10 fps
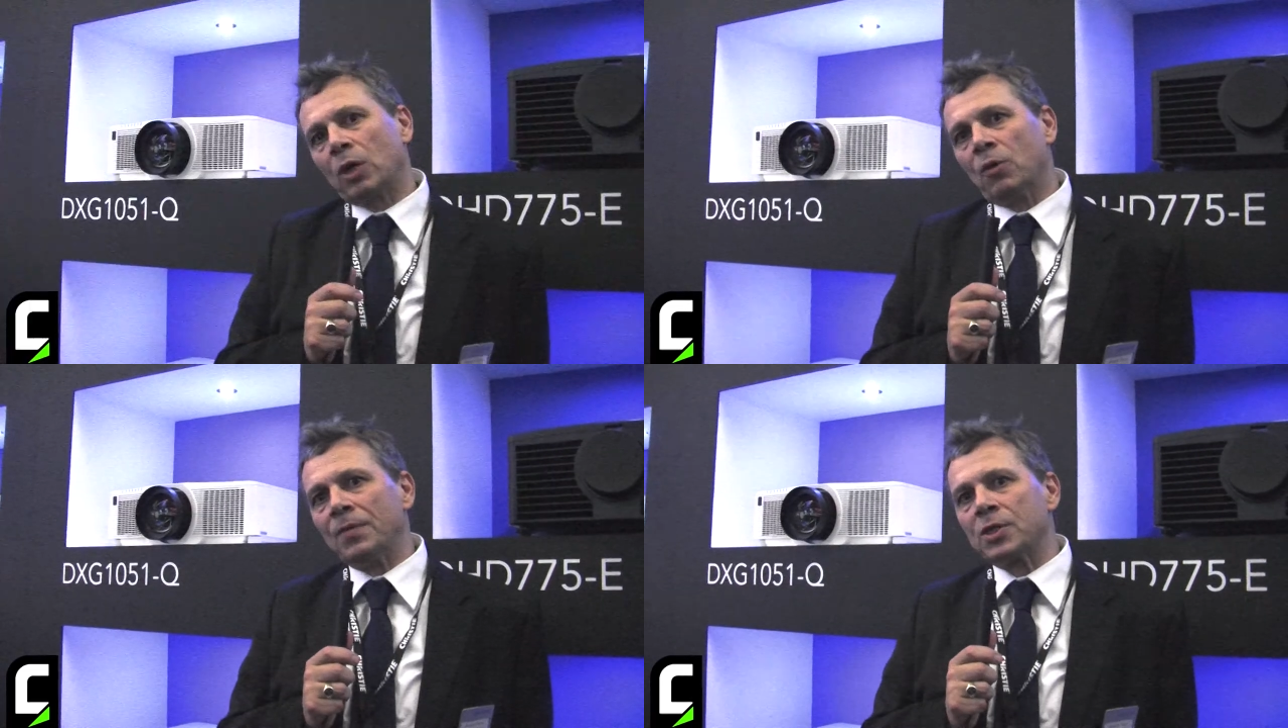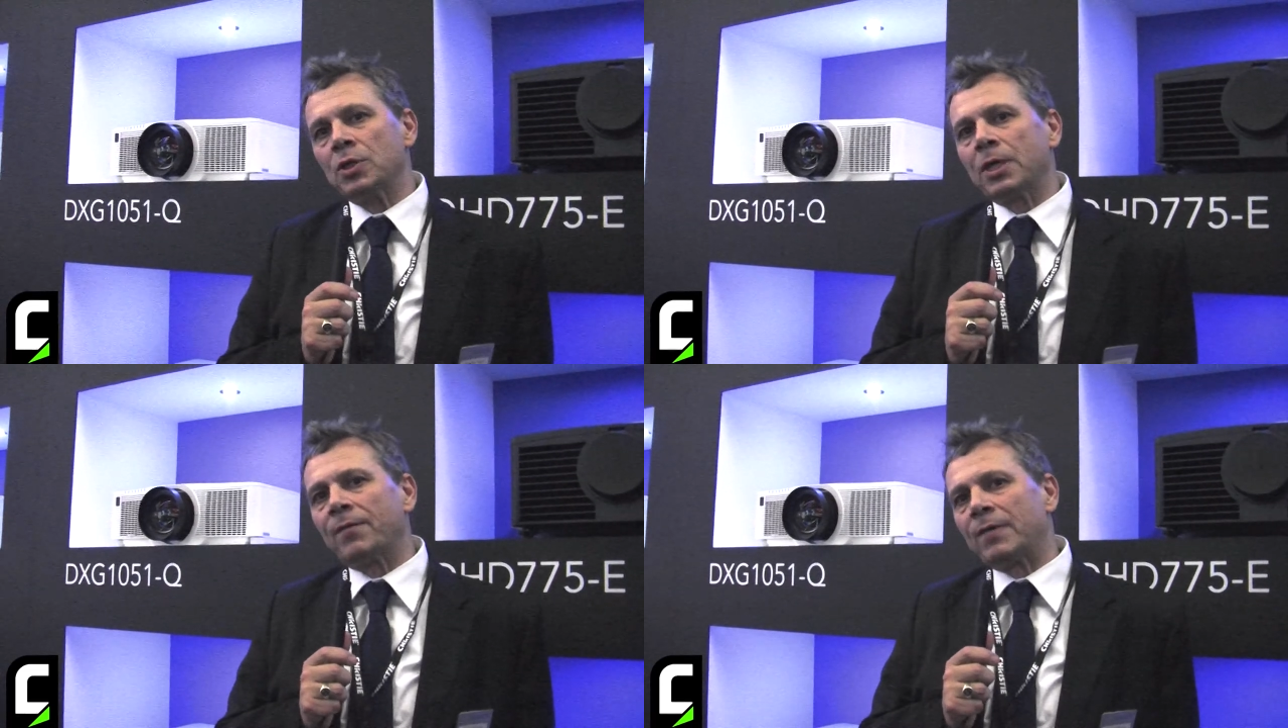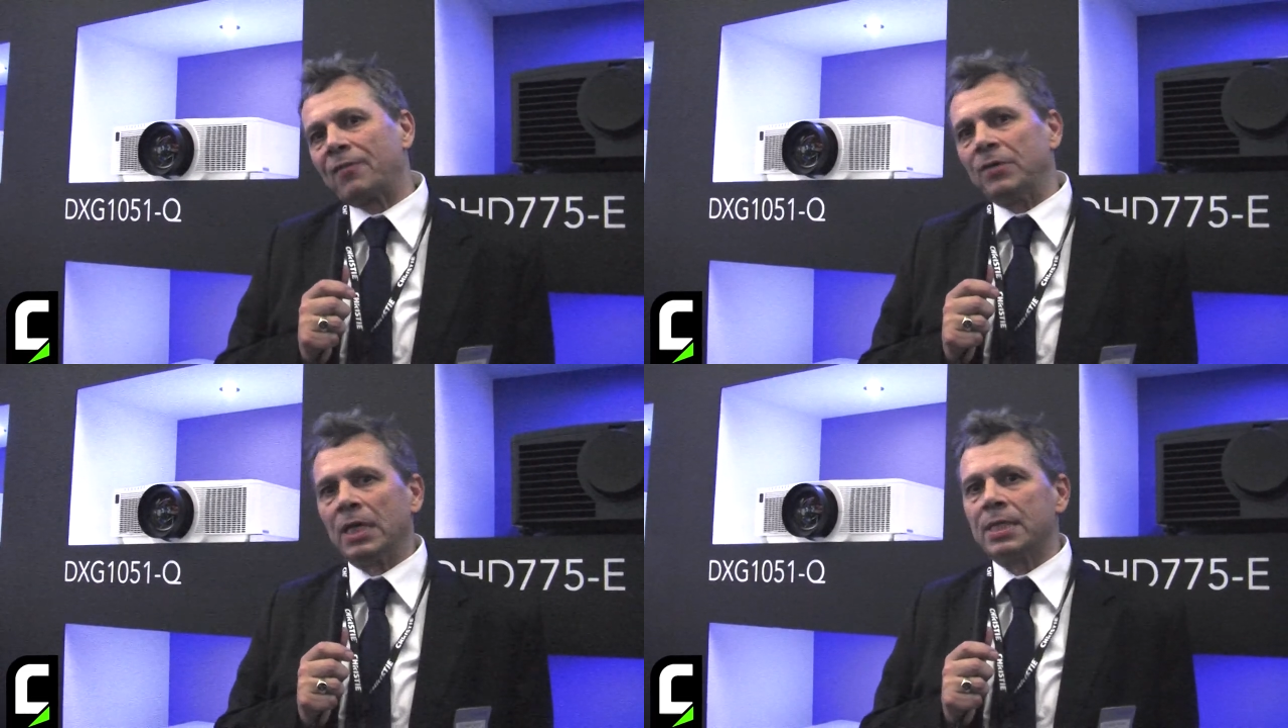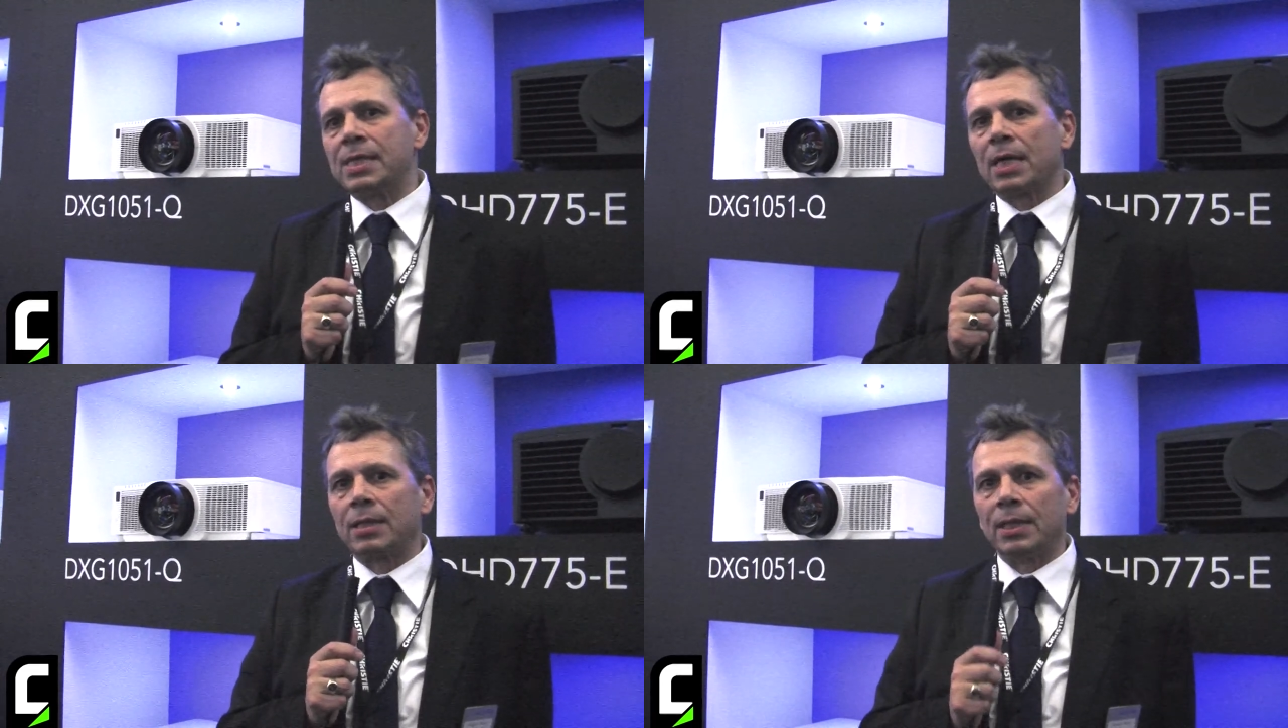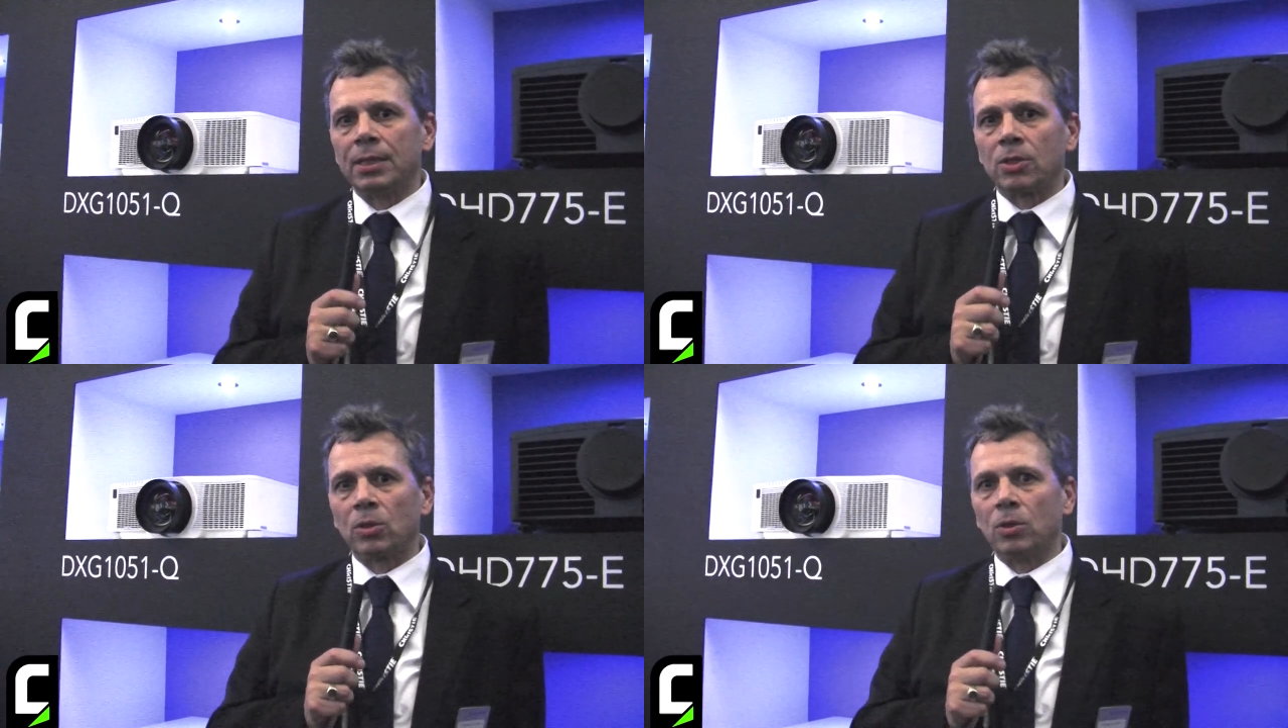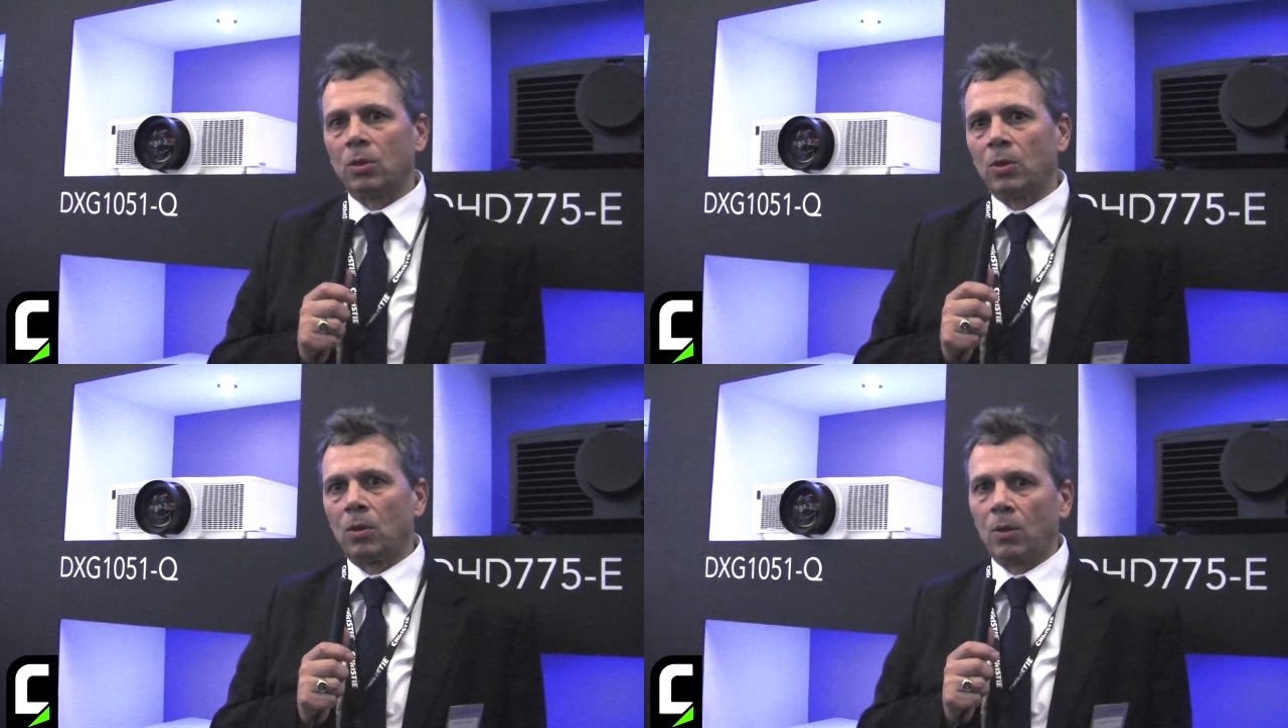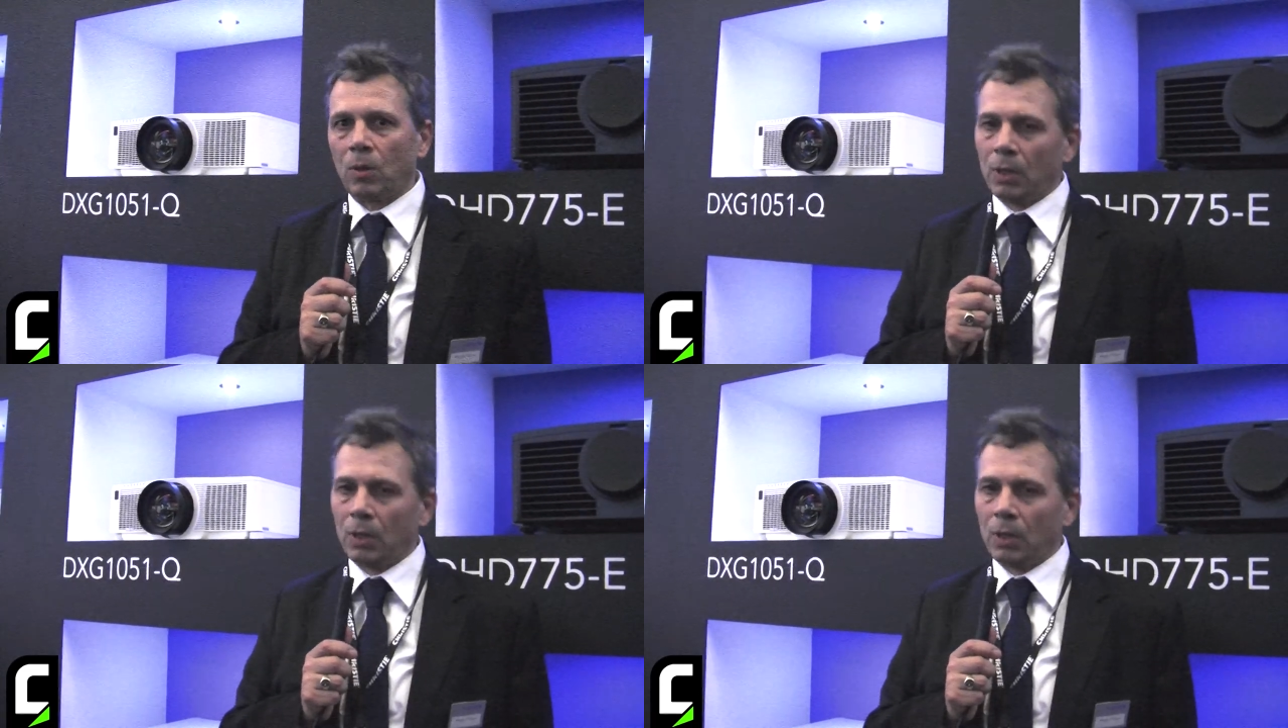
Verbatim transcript: conversione che verrà finalizzata entro